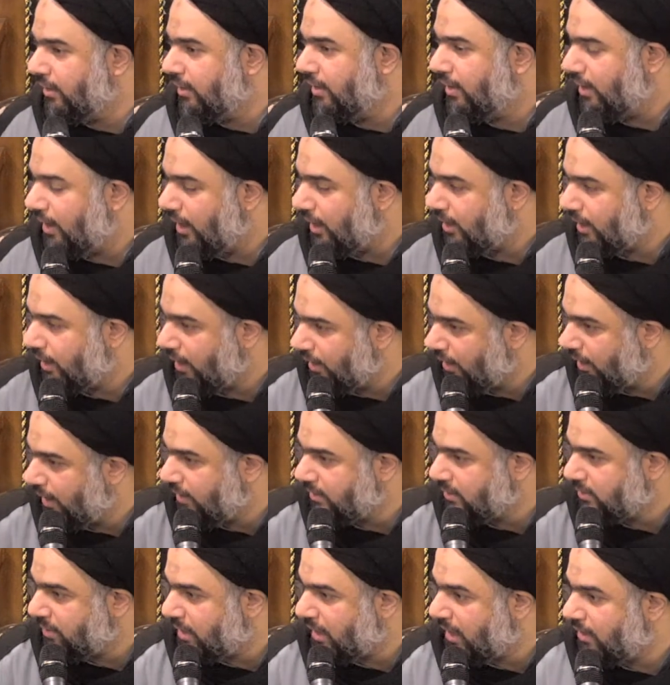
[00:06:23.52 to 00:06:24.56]
لكن الله
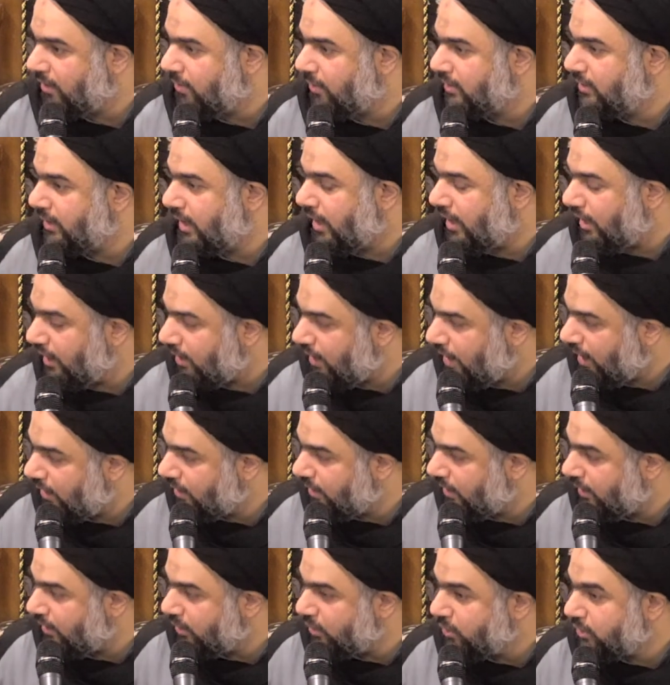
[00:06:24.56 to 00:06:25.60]
سبحانه وتعالى كاد
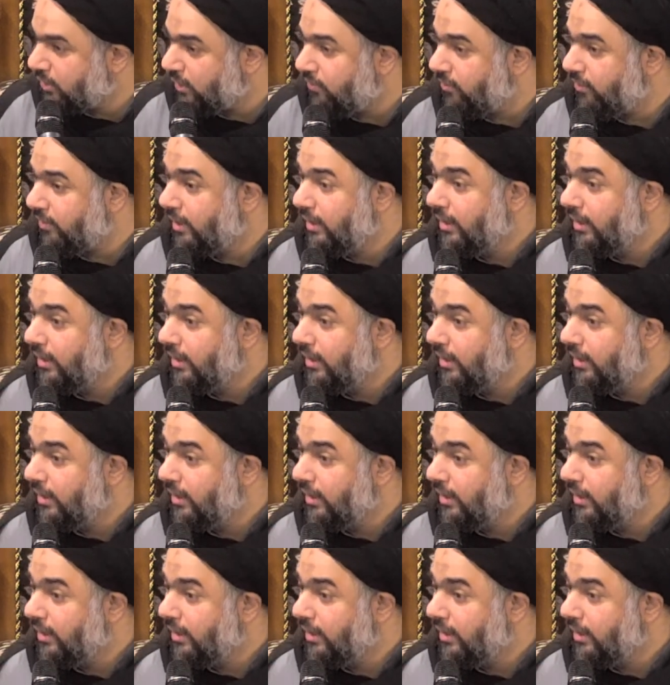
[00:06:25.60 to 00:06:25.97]
ليوسف